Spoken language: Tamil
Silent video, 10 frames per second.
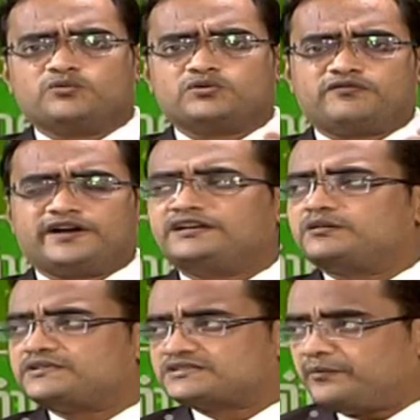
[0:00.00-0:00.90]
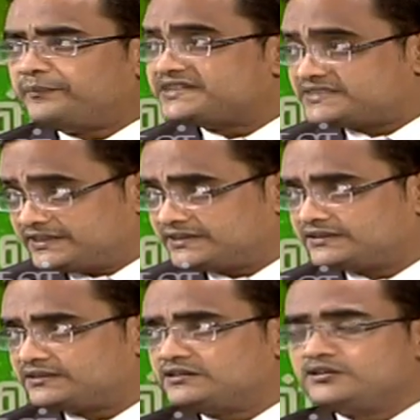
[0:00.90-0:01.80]
ஒரு ஃபைவ் ஹண்ட்ரட் ப்ளஸ் கம்பெனிஸ்
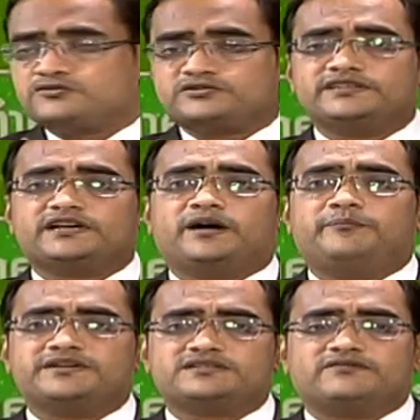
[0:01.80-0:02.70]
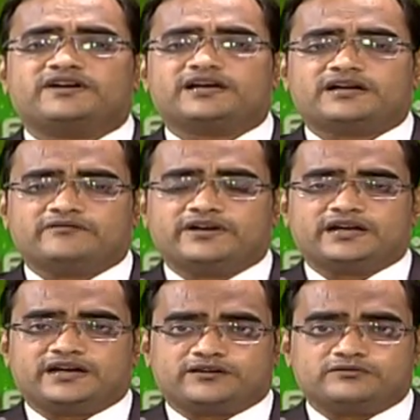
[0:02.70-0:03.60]
இருக்குது ஸோ இந்த கம்பெனிஸில் வேலை வேலை
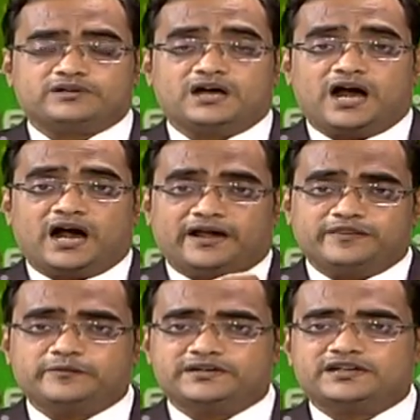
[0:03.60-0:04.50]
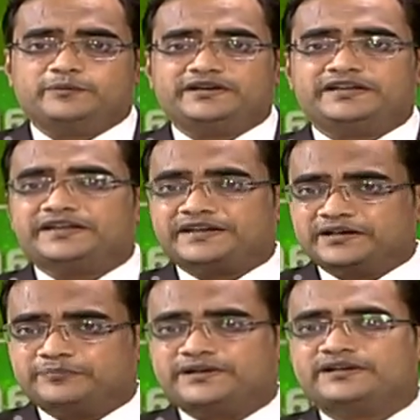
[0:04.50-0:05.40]
கிடைக்கும் அது மட்டும் இல்லாமல் நிறைய
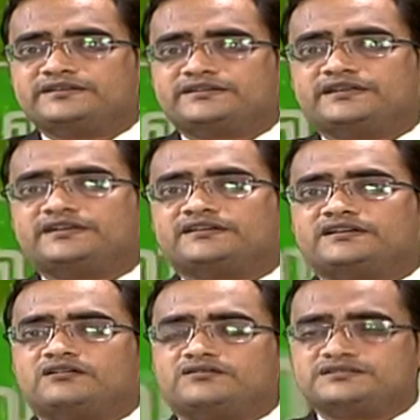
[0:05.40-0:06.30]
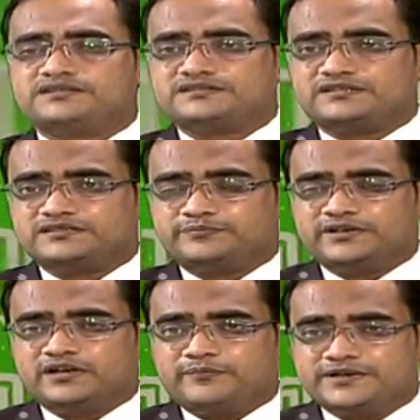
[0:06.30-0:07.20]
பேருக்கு தெரியறது இல்லை லாஜிஸ்டிக்ஸ் அண்ட்
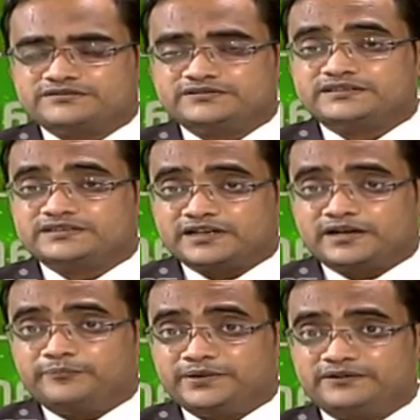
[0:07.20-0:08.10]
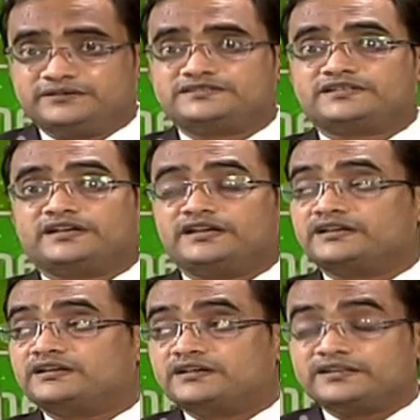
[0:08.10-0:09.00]
ஷிப்பிங் கம்பெனிஸ் வந்து இத்தனை கம்பெனி வந்து சென்னையில்
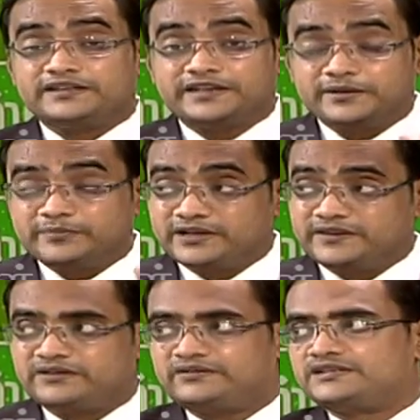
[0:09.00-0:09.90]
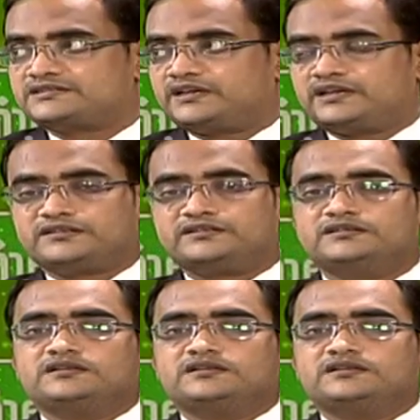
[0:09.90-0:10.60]
இருக்குன்றது நிறைய பேருக்கு அந்த அவேர்னஸ் கிடையாது